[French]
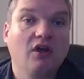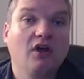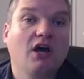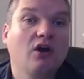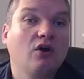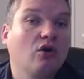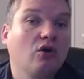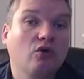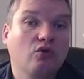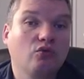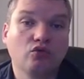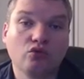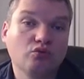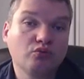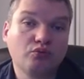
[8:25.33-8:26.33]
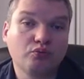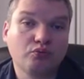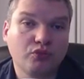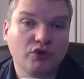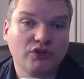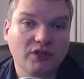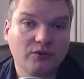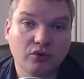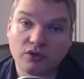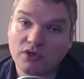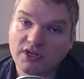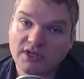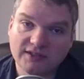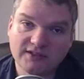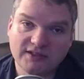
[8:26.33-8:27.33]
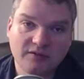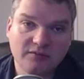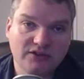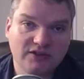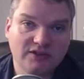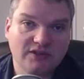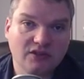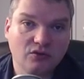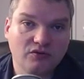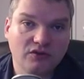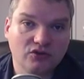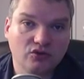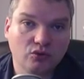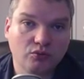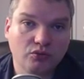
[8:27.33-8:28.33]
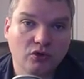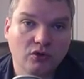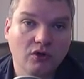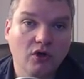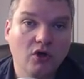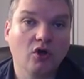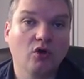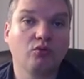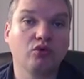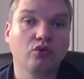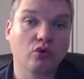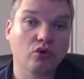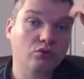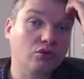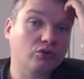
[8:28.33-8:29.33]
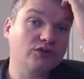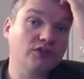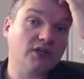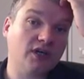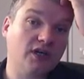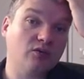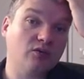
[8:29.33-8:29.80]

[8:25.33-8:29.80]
Alors peut-être pour les casser, mais si ça devient support, pour rebondir et